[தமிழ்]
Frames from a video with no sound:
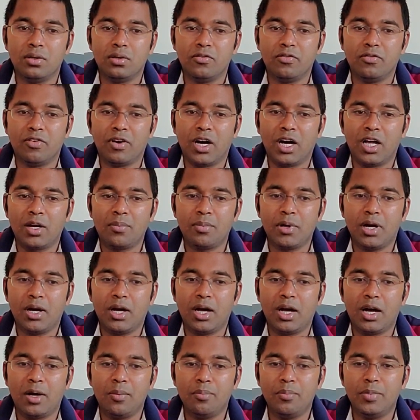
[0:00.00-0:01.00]
ஃபார்மா
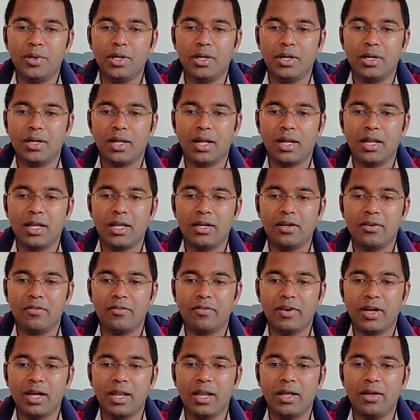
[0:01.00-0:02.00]
ஹப் நிறைய
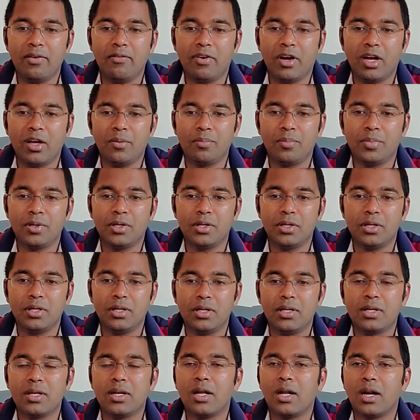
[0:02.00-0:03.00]
வேலை வாய்ப்பு
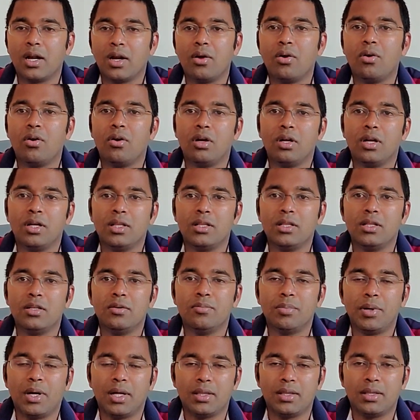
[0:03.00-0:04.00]
இருக்கிற இடம்
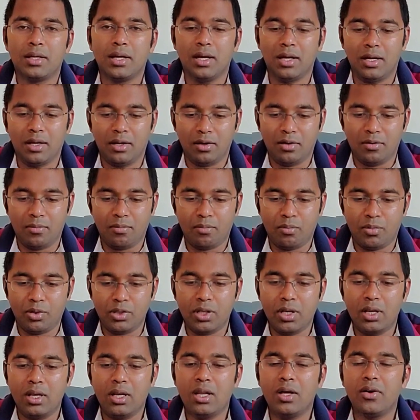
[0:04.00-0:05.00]
எதுன்னு பார்த்தா
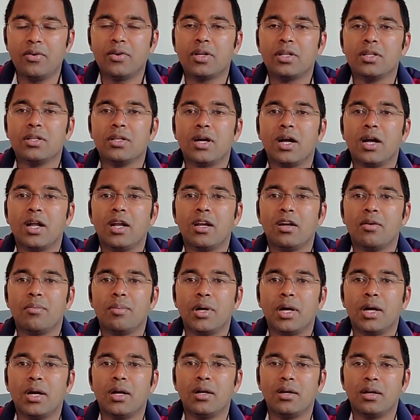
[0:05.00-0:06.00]
முதல்ல வருது
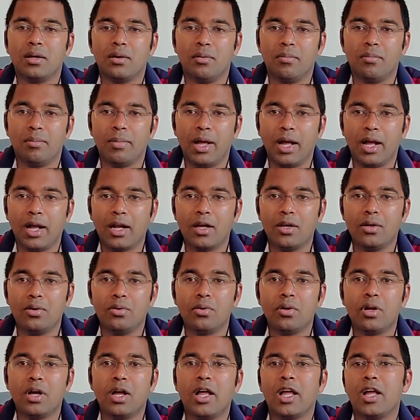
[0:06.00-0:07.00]
ஹைதராபாத்
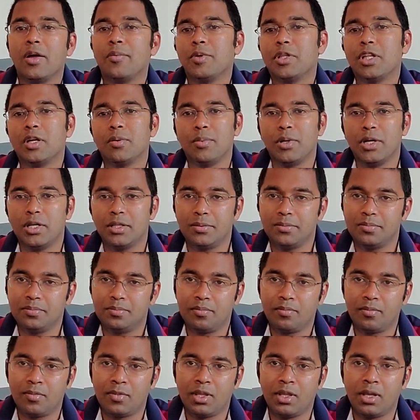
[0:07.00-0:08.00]
பெங்களூர் அகமதாபாத்
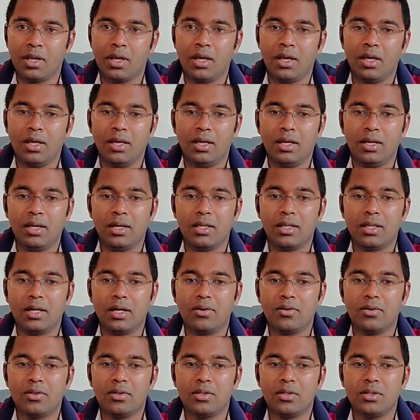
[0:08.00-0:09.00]
இங்கே
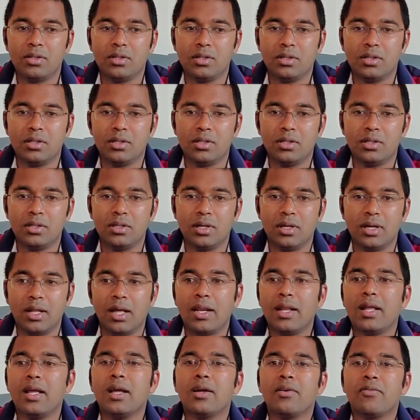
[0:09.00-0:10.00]
தான் வந்து
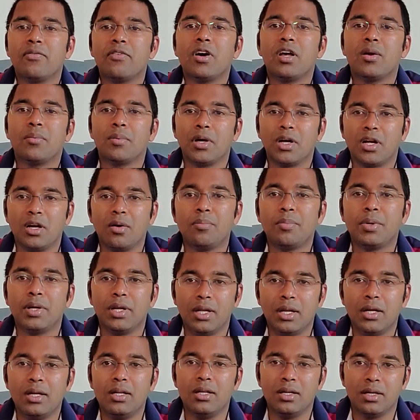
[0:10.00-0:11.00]
நிறைய ஃபார்மா
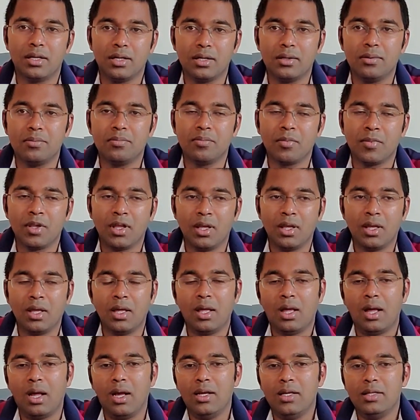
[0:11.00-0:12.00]
கம்பெனிகள் இருக்குது
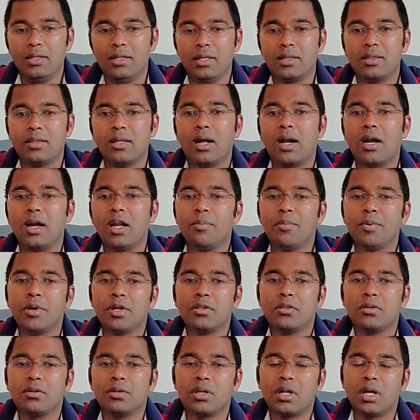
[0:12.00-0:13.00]
இதை தாண்டி
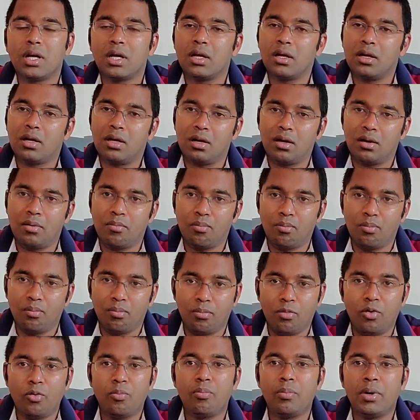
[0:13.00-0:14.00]
பார்த்தோம்னா
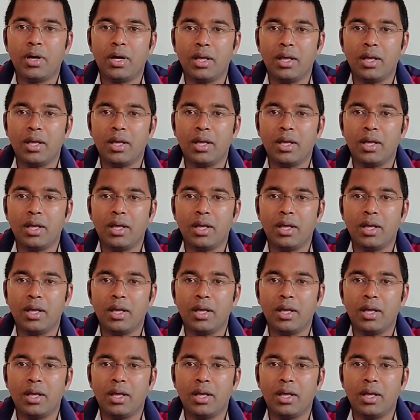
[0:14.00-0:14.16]
மும்பை